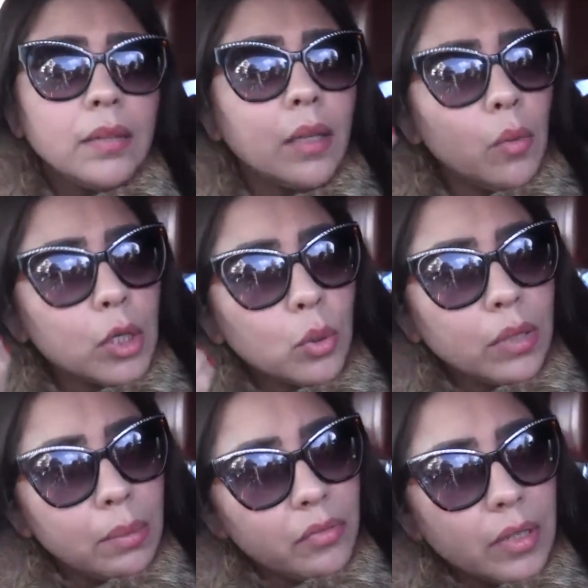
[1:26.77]
طرواجور
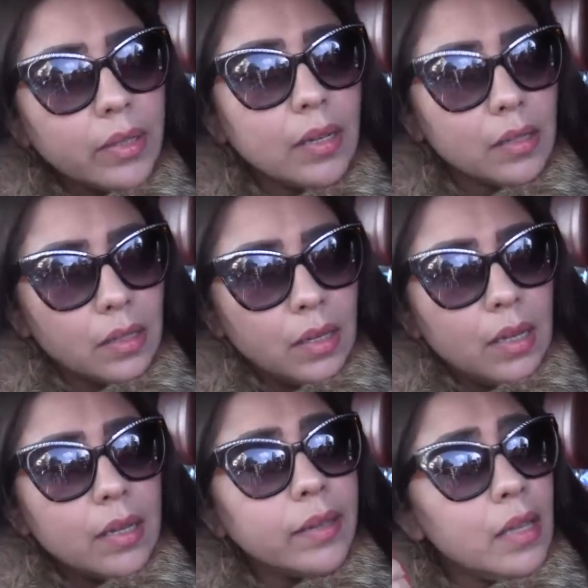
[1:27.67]
دابا فين كانت
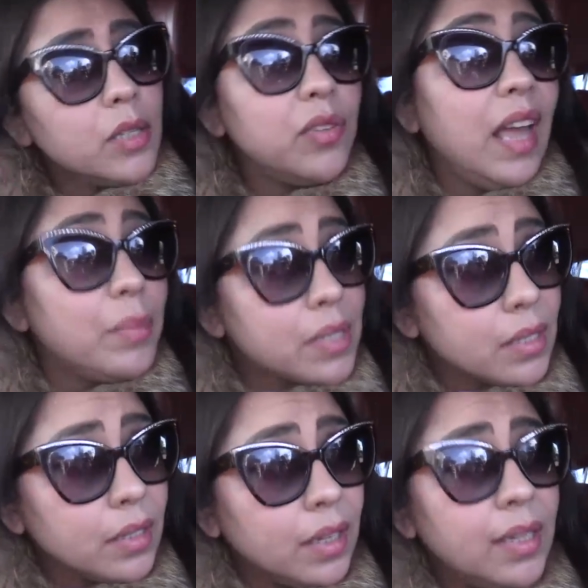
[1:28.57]
كانت في
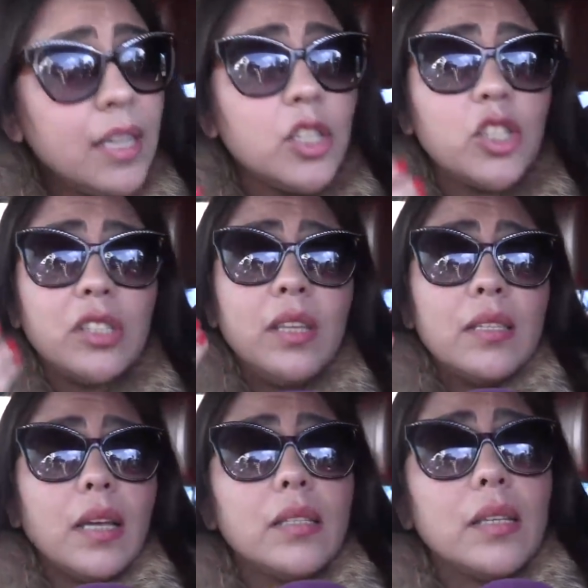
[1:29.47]
الحبس علاش
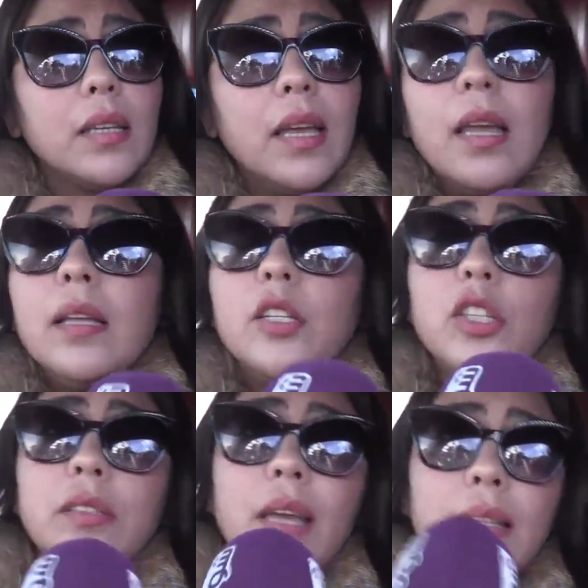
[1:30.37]
تشدات اختي
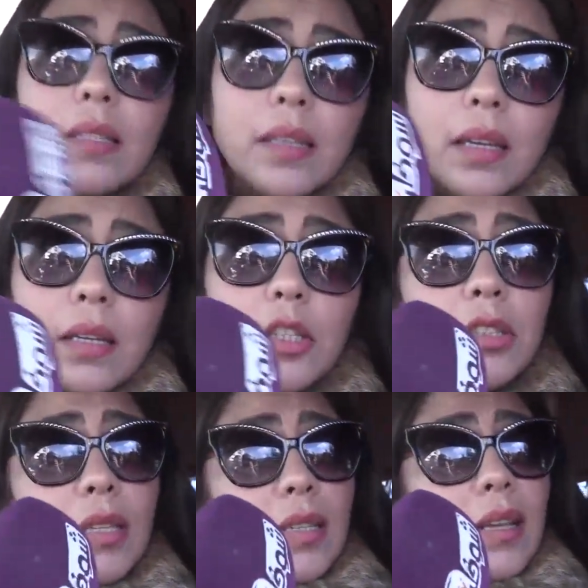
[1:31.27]
تشدات
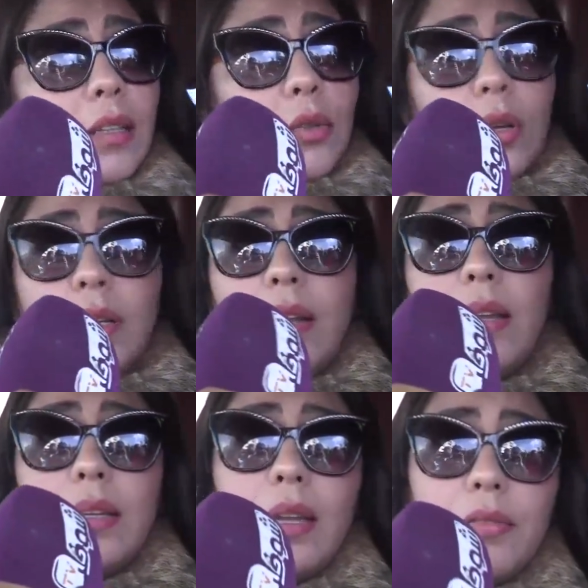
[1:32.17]
تشدات على
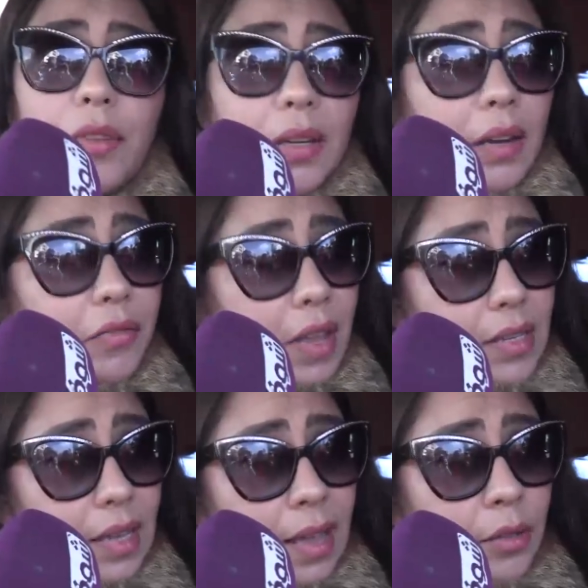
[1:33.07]
على على
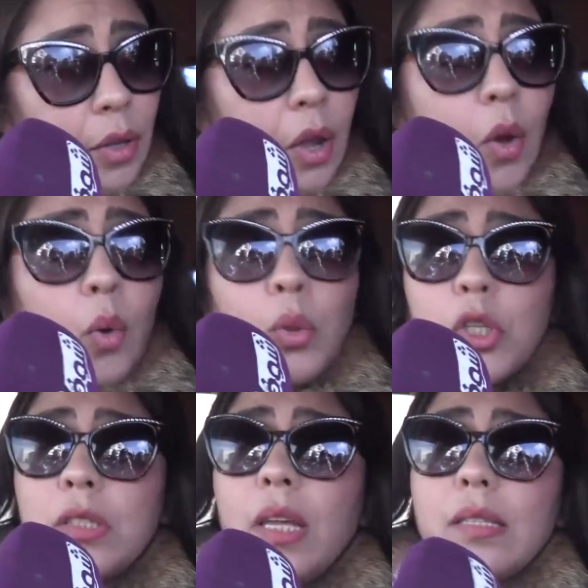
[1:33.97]
الفساد
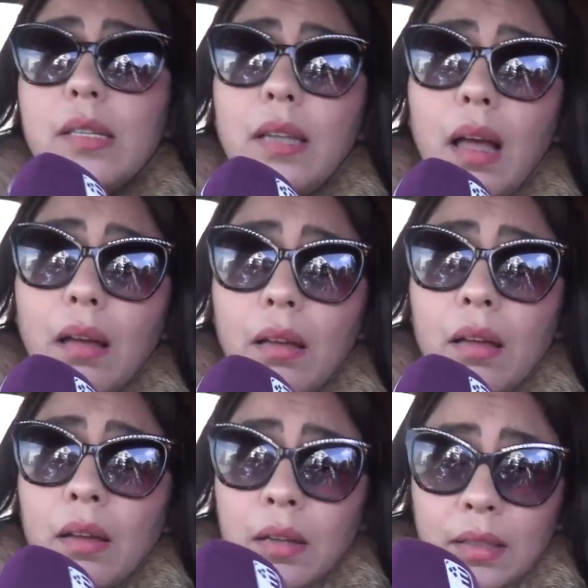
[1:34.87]
وتشدات على
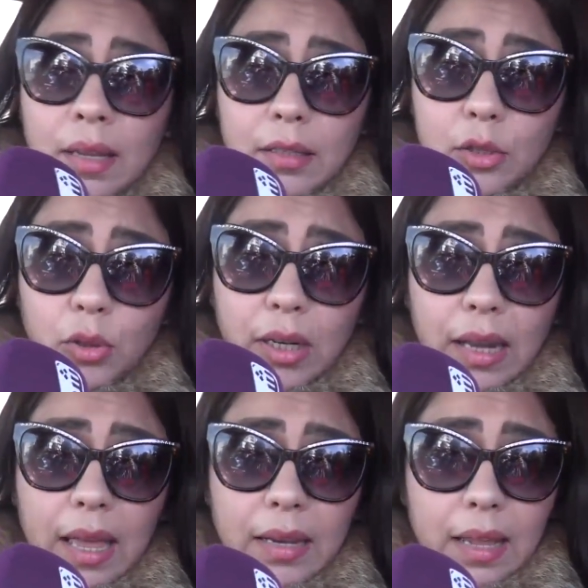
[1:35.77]
على السكر
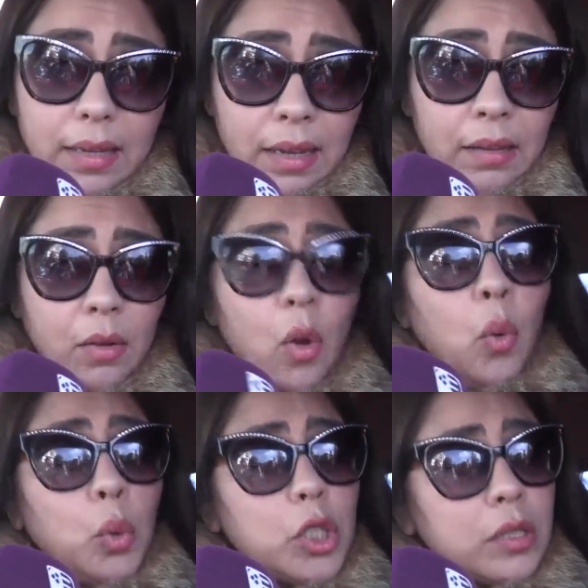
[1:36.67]
العلني
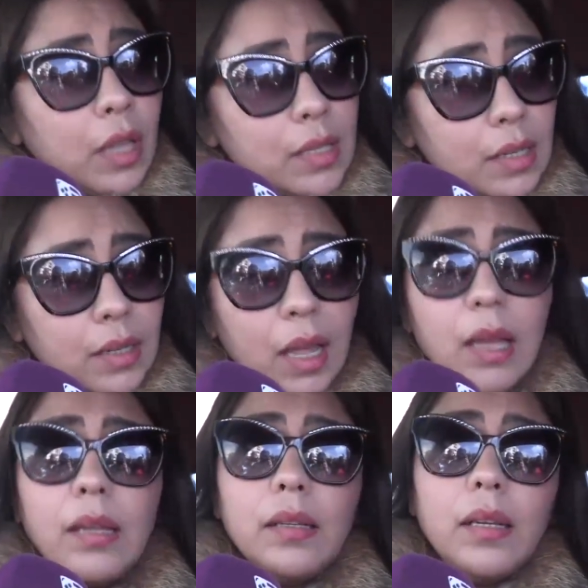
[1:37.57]
وتشدات على